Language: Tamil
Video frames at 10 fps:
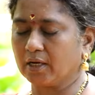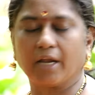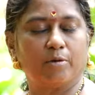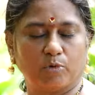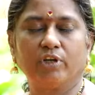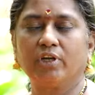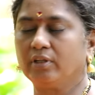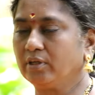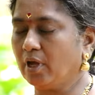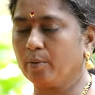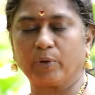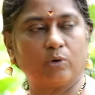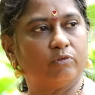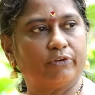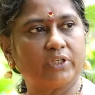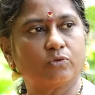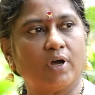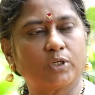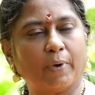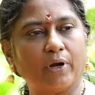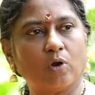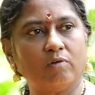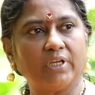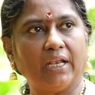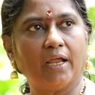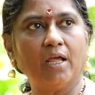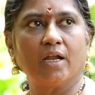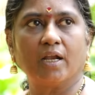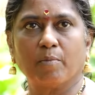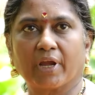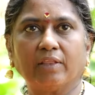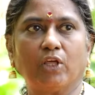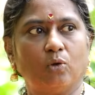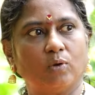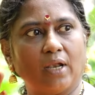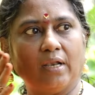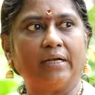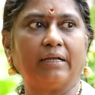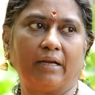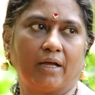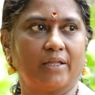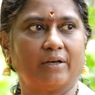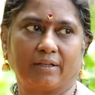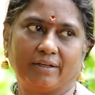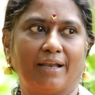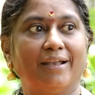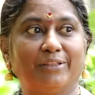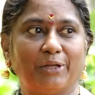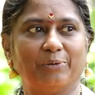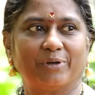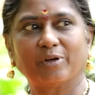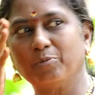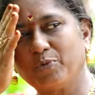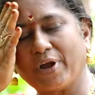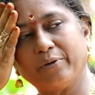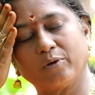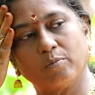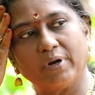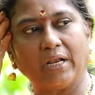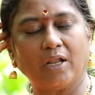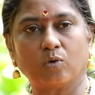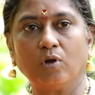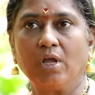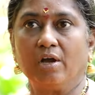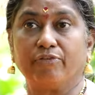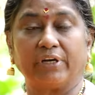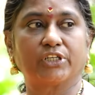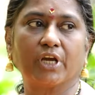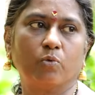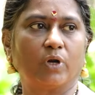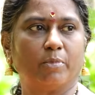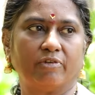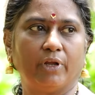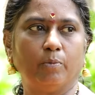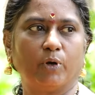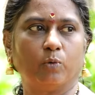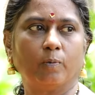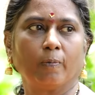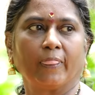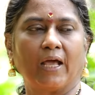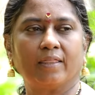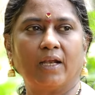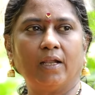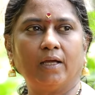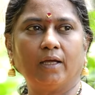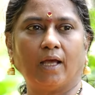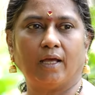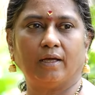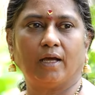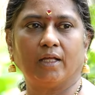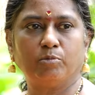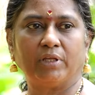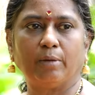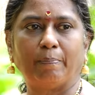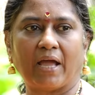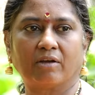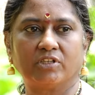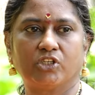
கண்ணை முடிட்டு இருந்துட்டு அப்புறம் ஃபேஸ் வாஷ் பண்ணுறான்னு வச்சிங்களேன் நமக்கே தெரியும் நல்லா டேன் ஆகிருக்கிறது நல்லா தெரியும் ரிமூவ் ஆகிடும் ரொம்ப நல்லாயிருக்கும் ஃப்ரெஷ்ஷாகவும் நம்ம ஃபீல் பண்ணுவோம் அதனால் அது மாதிரி பேக்